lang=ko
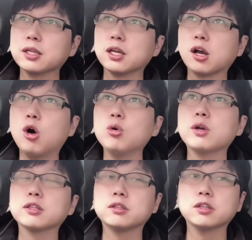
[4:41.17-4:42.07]
거울
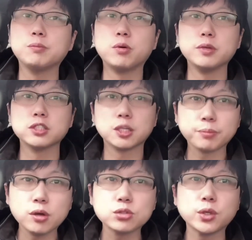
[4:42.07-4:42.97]
같은 것 보면서
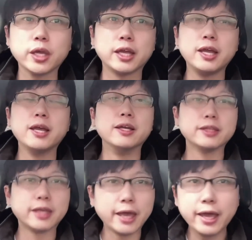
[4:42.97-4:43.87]
평소에
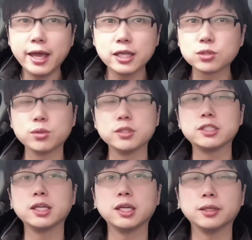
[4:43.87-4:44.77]
계속
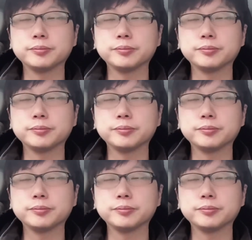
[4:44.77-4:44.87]
이제